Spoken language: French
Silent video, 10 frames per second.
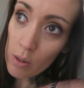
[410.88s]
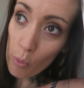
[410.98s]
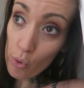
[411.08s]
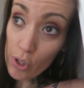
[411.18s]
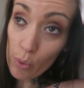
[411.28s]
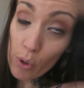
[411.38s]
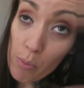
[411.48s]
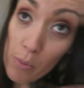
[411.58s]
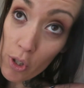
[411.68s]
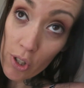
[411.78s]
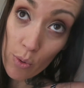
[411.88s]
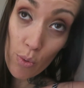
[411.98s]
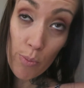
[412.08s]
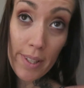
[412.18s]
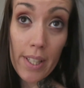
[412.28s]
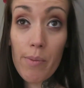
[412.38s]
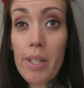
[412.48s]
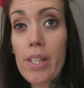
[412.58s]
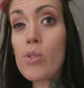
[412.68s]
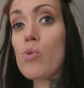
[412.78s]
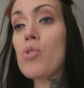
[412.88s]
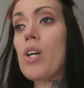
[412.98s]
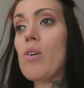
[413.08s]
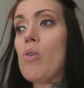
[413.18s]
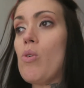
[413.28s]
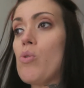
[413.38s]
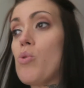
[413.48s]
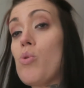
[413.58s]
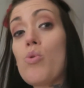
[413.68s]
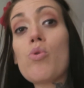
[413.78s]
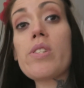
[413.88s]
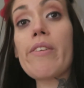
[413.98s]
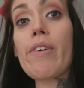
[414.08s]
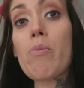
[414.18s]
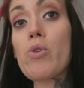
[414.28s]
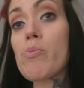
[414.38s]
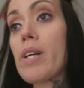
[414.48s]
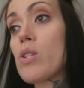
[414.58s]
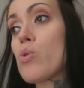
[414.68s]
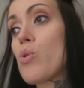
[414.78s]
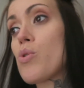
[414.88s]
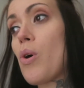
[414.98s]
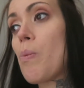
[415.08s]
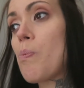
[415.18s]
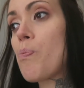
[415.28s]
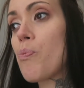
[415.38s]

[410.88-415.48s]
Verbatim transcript: Bon, j'ai eu, eu mes, résultats euh, de, cette fameuse prise de sang.